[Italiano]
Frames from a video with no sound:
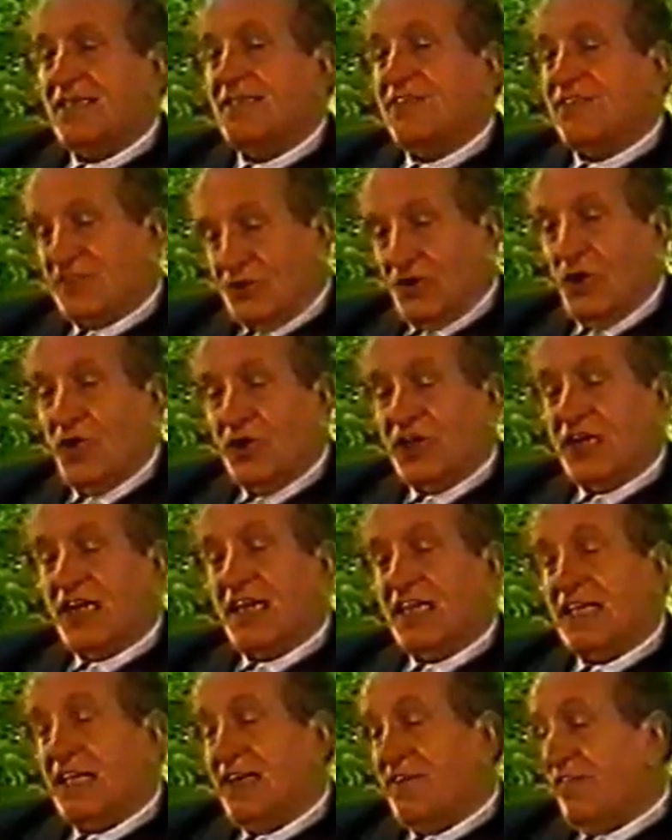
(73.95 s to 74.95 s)

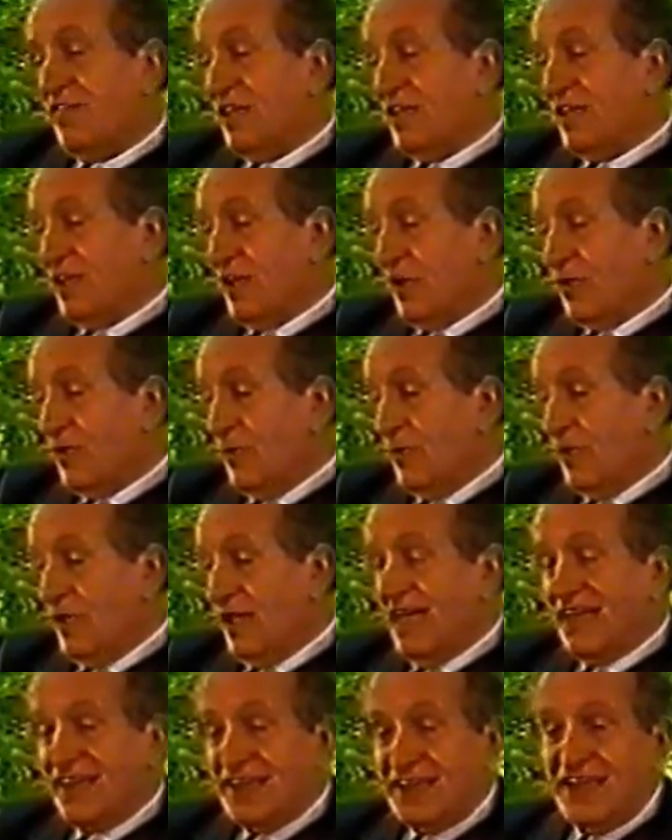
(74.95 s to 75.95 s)
storica della fede con
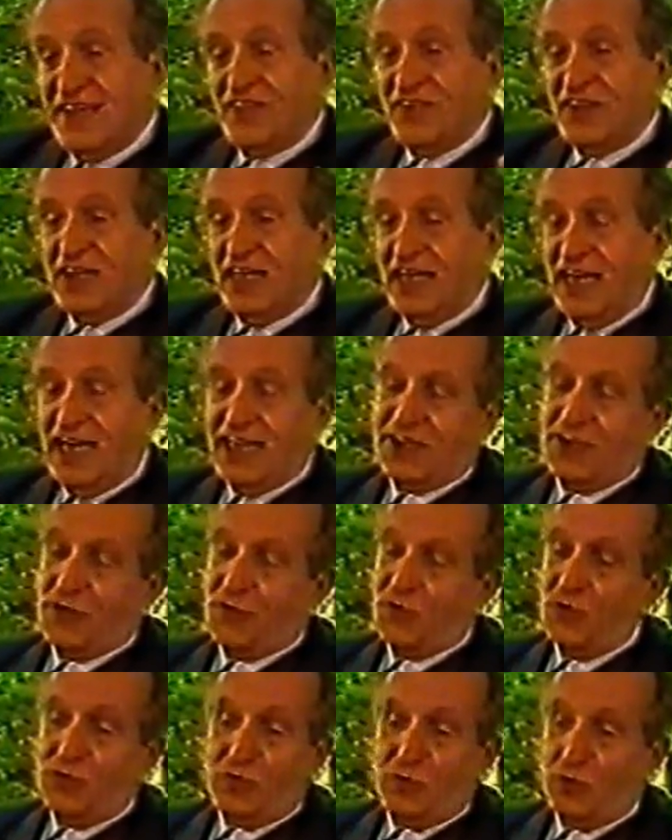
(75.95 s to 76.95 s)
le attese delle altre
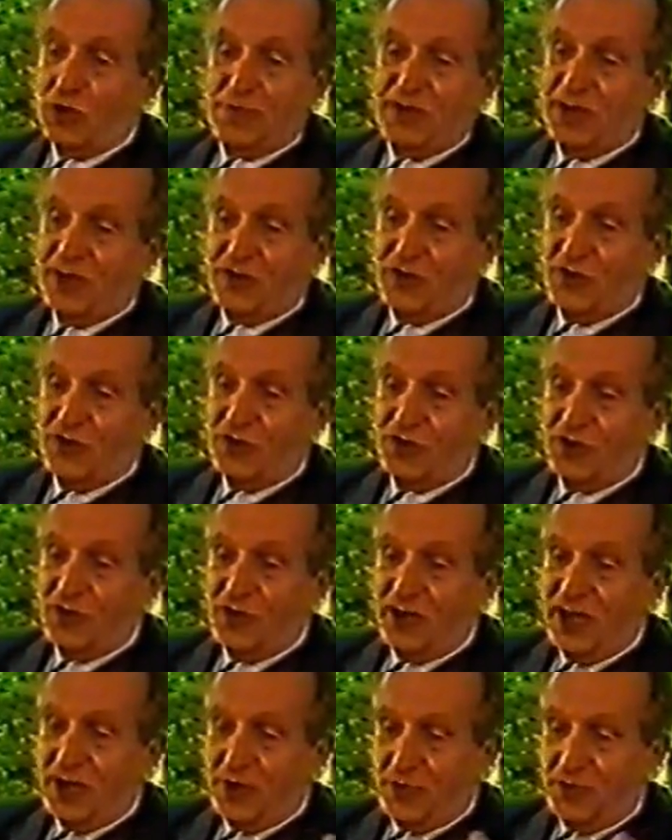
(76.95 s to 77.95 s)
culture mi accorgo
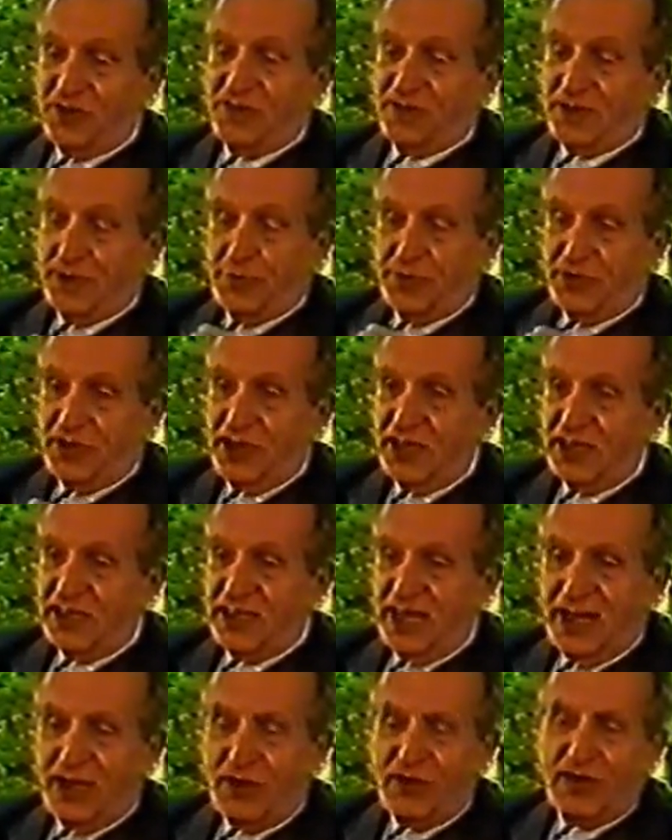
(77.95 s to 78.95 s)
che questa
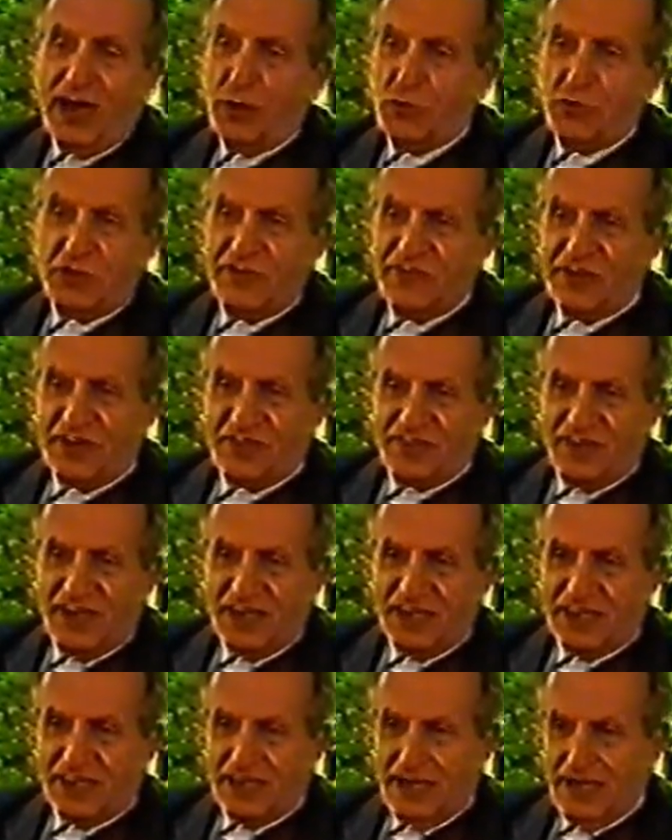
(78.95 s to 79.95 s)
modalità non ha
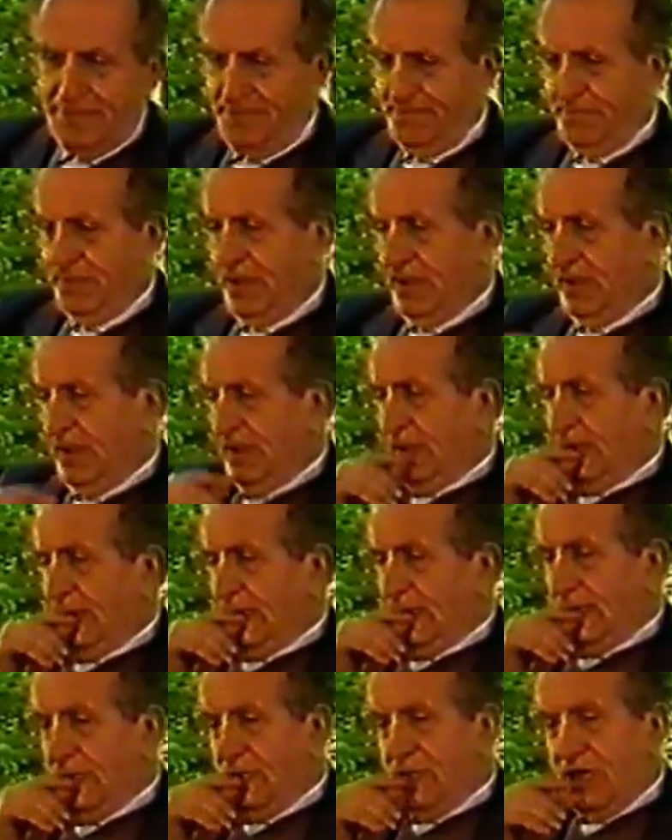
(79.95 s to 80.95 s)
universalità.
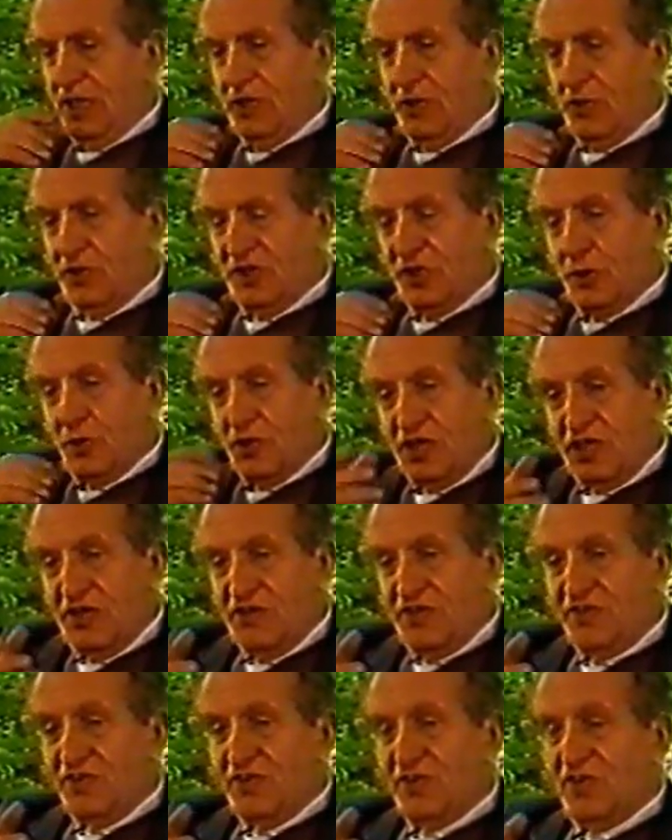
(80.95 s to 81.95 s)
Allora io
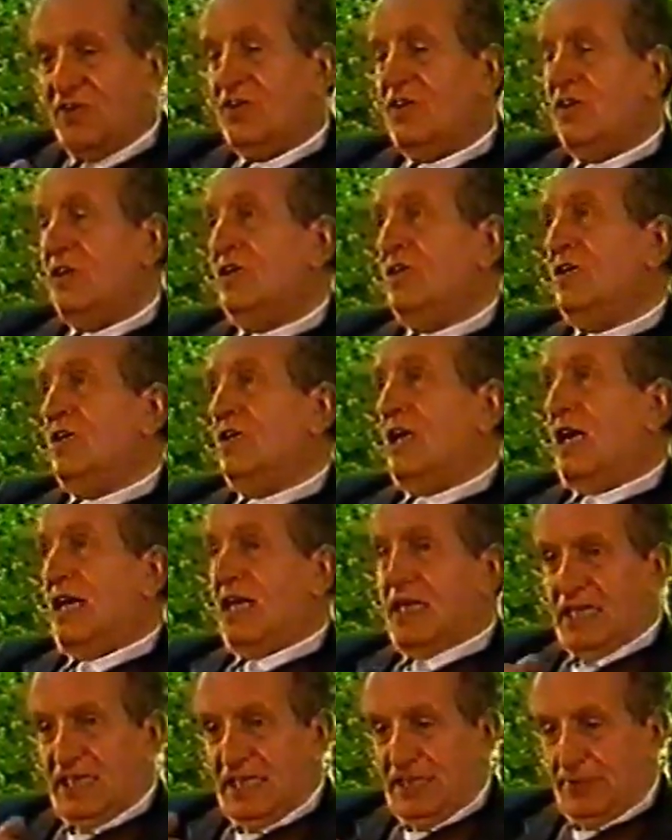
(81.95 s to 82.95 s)
teorizzo
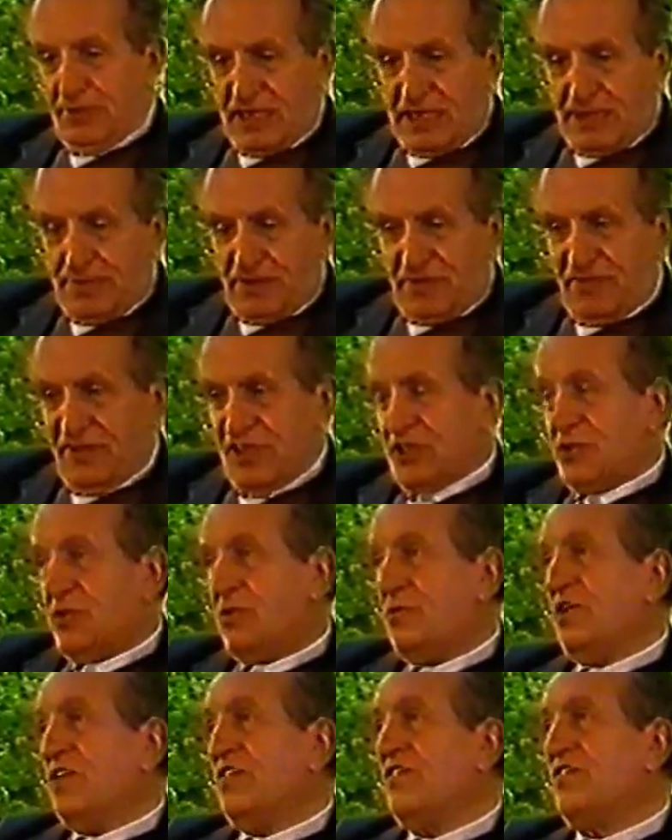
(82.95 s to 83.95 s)
anche nei miei libri faccio
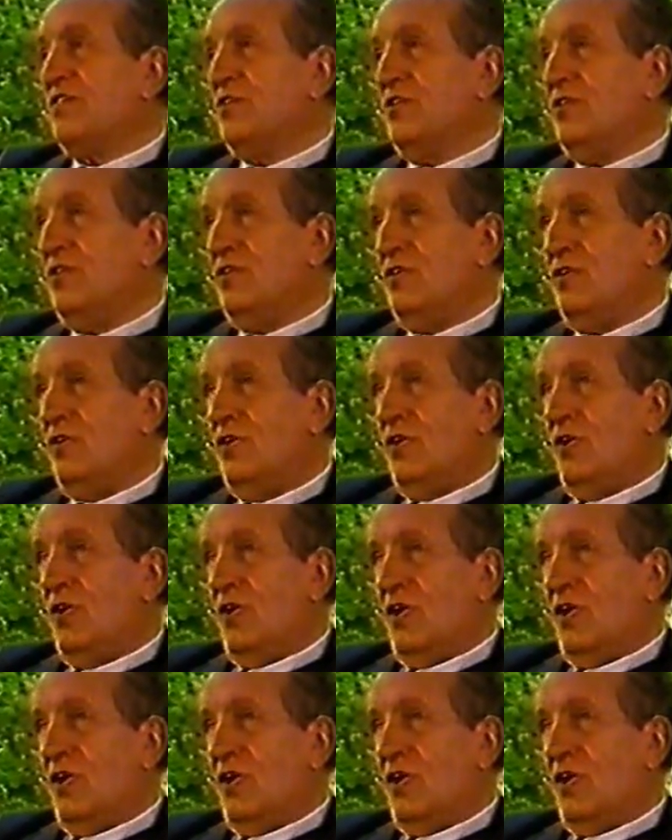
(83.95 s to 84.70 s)
questo,